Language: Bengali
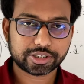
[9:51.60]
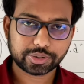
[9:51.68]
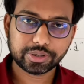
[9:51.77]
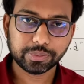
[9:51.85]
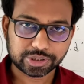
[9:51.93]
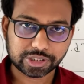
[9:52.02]

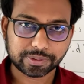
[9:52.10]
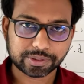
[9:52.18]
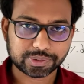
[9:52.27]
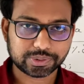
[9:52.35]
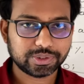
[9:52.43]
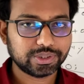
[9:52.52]
আশা করি বুঝতে
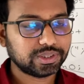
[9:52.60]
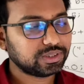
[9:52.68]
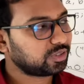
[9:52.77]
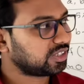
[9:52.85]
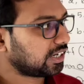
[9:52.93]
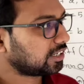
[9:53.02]
পারছো
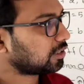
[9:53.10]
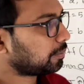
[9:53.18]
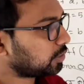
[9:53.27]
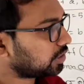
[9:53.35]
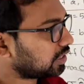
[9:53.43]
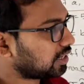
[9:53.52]
তো ঠিক আছে
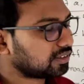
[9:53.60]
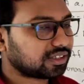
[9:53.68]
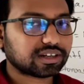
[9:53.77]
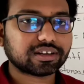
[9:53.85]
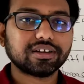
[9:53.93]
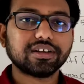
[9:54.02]
প্রিয়
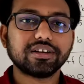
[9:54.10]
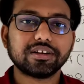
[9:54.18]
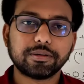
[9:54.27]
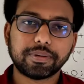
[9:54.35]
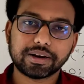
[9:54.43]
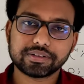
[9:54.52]
শিক্ষার্থীরা
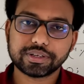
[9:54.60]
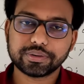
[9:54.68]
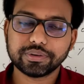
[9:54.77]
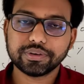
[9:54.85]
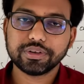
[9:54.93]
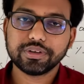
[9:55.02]
ভালো
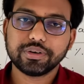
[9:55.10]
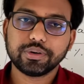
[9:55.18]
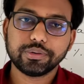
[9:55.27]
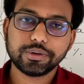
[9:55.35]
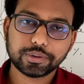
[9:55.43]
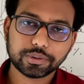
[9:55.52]
থেকো
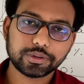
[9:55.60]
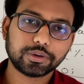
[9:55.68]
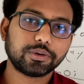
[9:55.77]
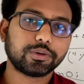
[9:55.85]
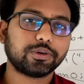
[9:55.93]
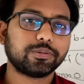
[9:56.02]
অন্য কোনো
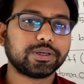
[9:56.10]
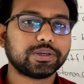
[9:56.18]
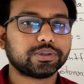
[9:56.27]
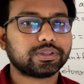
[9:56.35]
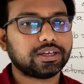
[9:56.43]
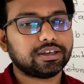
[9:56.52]
দিন অন্য কোনো
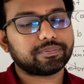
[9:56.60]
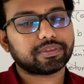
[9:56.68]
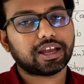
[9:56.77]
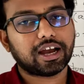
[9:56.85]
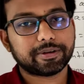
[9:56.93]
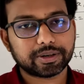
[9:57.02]
ভিডিওতে
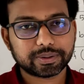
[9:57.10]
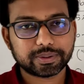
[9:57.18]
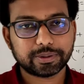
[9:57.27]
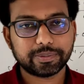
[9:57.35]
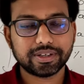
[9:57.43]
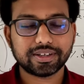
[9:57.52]
আবার
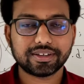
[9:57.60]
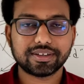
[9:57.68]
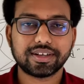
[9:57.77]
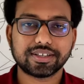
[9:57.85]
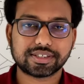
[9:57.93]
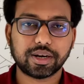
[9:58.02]
কথা হবে
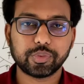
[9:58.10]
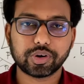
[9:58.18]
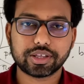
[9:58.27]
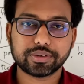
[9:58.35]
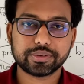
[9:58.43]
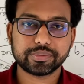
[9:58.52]

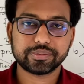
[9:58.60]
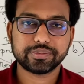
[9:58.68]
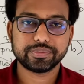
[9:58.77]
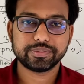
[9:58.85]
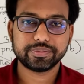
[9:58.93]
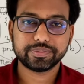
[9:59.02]
আসসালামু আলাইকুম